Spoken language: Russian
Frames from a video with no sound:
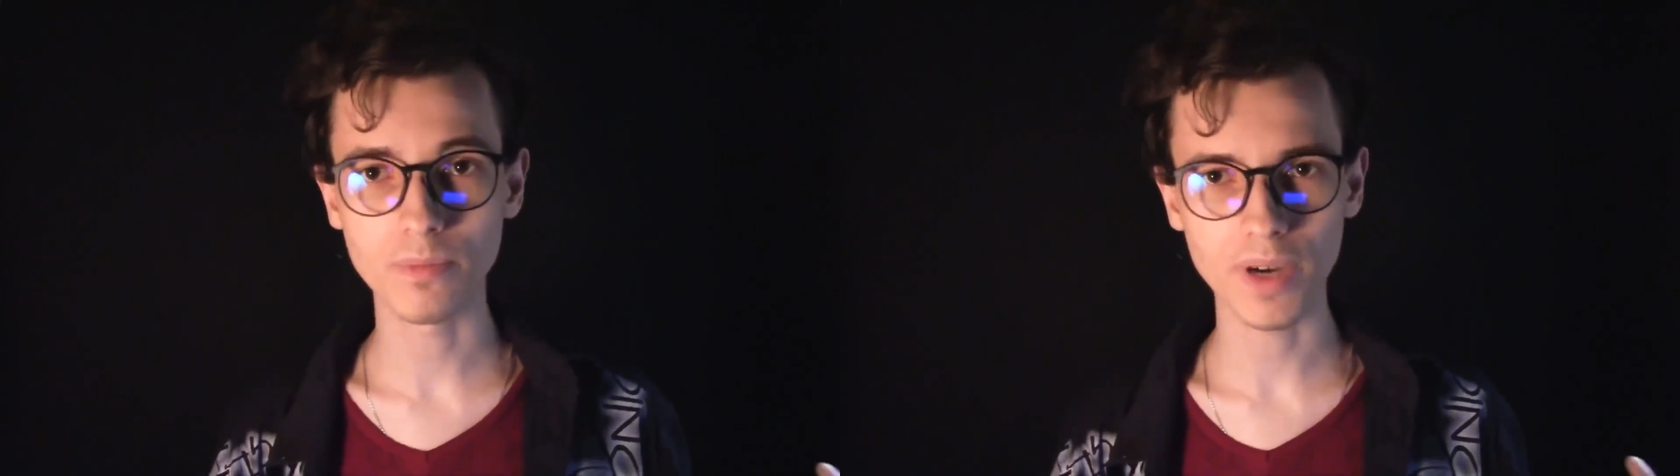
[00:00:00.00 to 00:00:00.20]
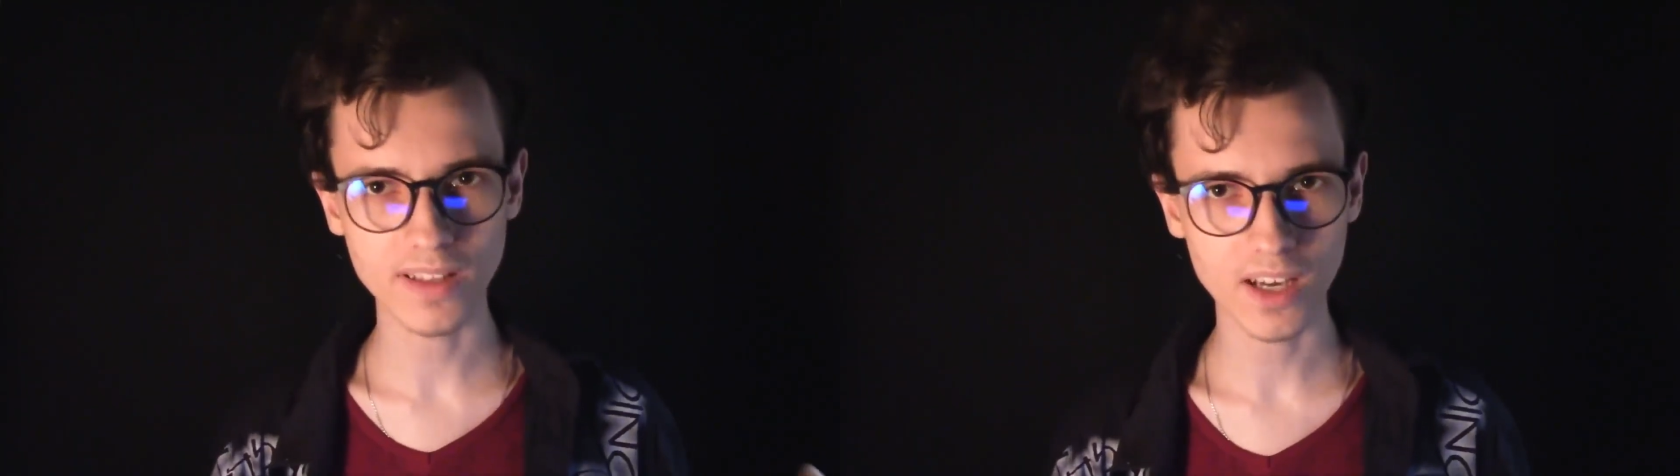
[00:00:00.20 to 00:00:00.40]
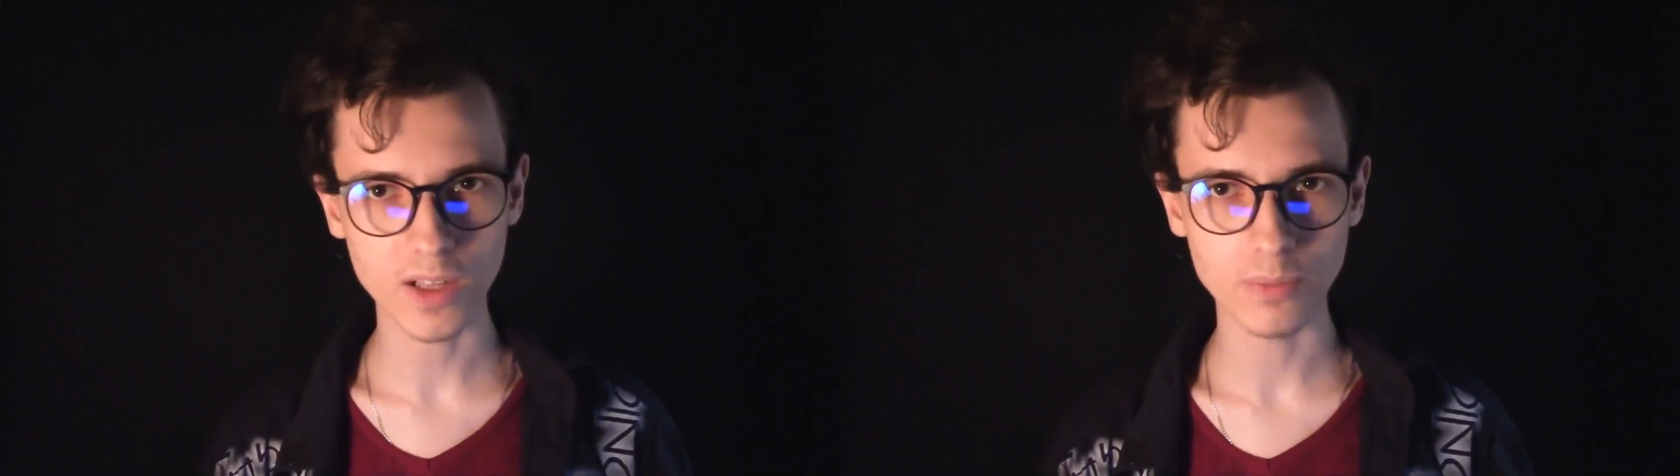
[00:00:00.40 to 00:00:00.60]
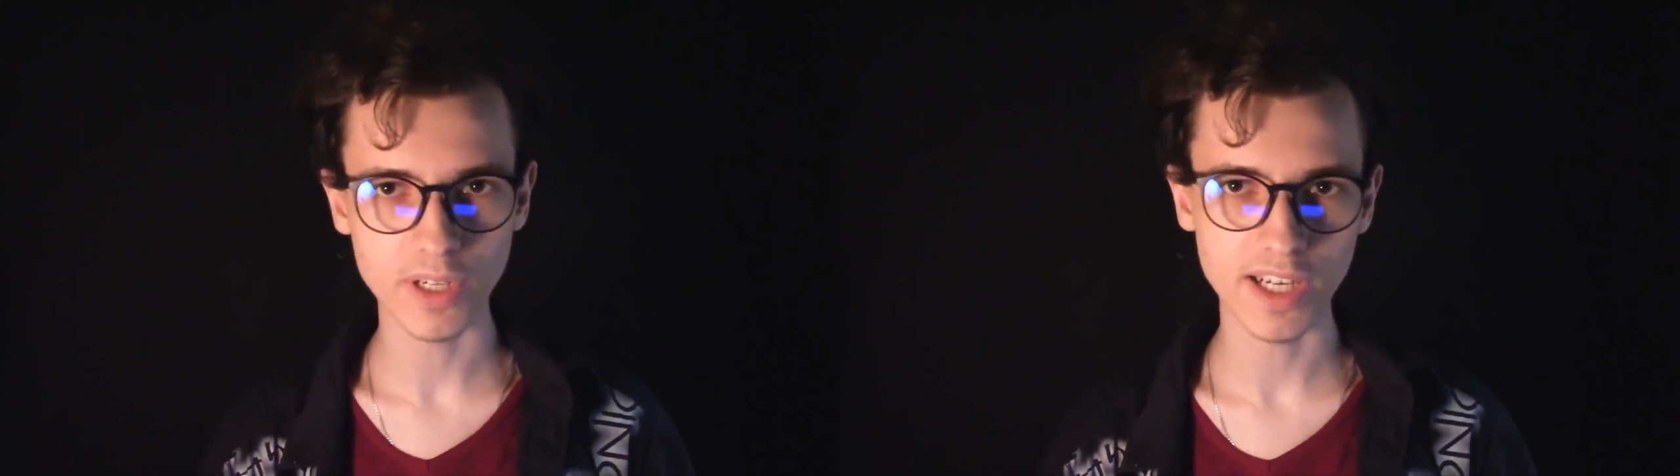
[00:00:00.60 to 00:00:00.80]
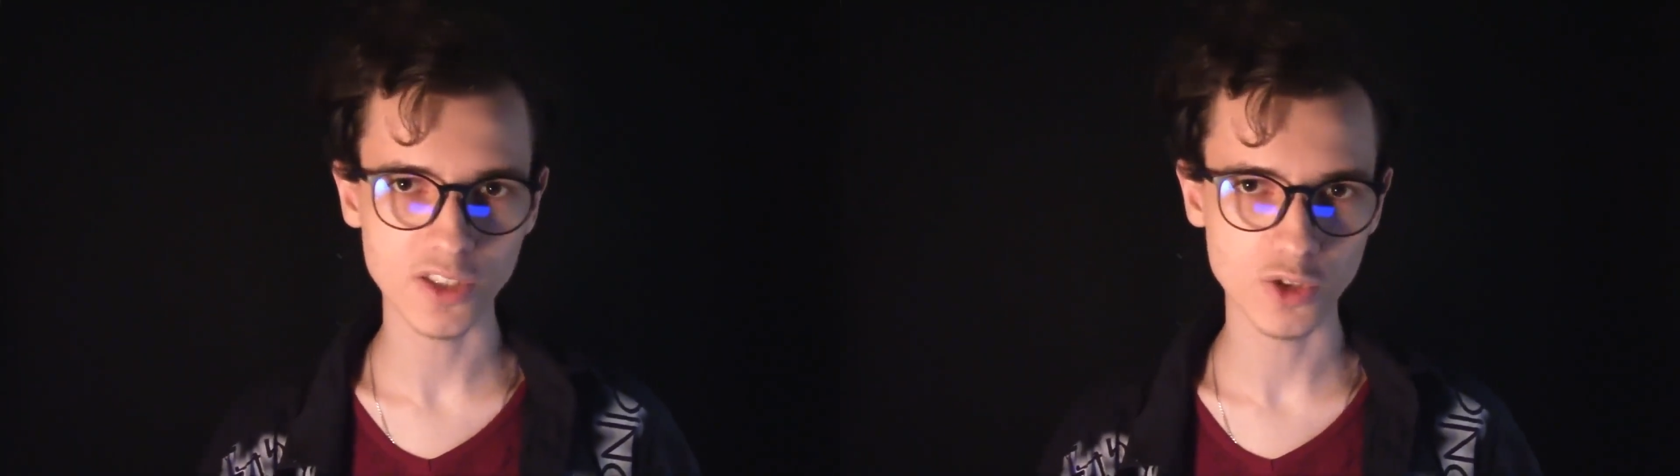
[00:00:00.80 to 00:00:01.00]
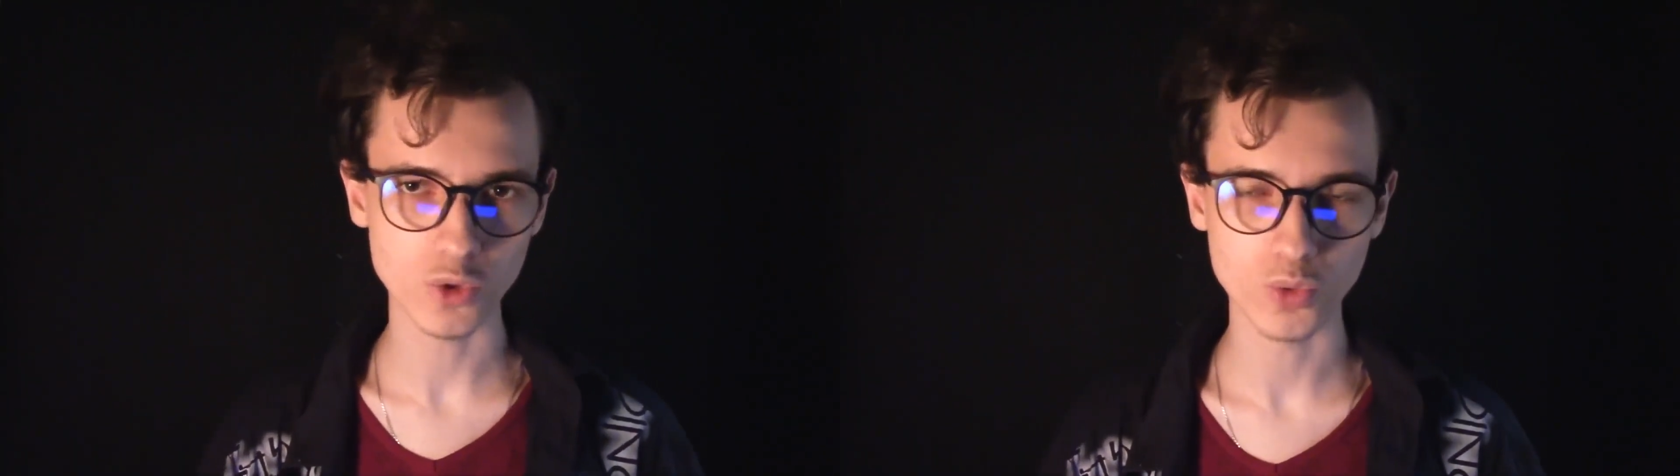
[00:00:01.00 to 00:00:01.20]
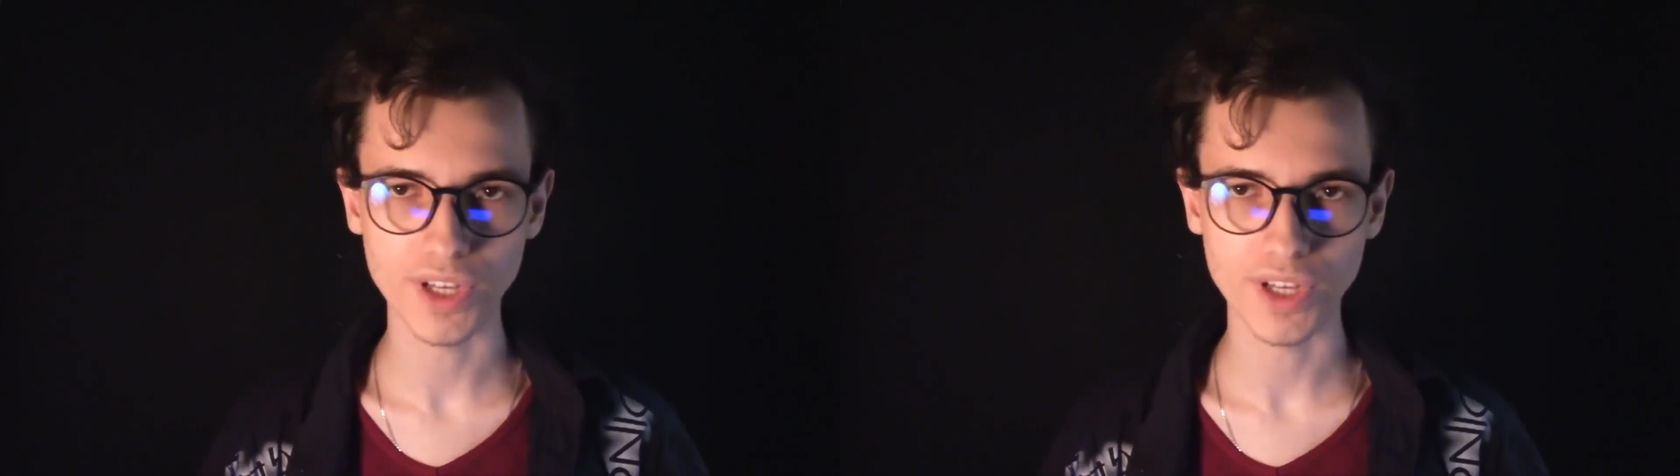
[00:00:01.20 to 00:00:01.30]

подал апелляцию